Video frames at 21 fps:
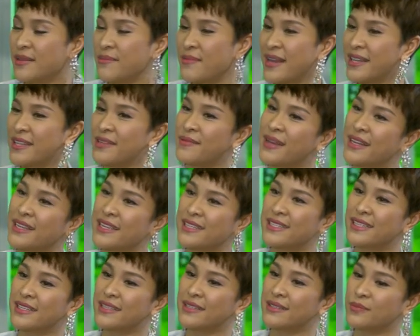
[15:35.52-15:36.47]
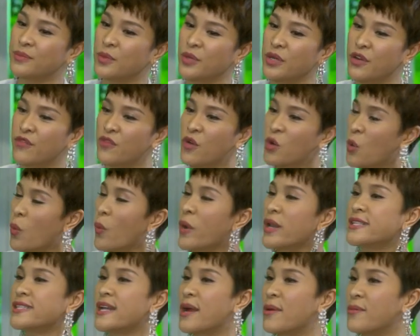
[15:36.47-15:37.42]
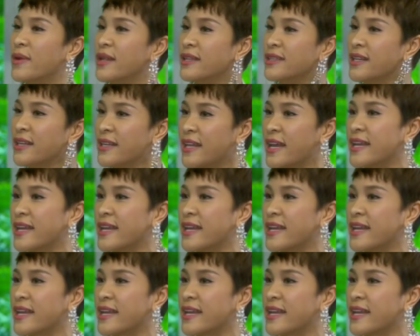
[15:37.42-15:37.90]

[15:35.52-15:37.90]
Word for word: mai thì mai nghĩ rằng một điều vô cùng quan trọng là tất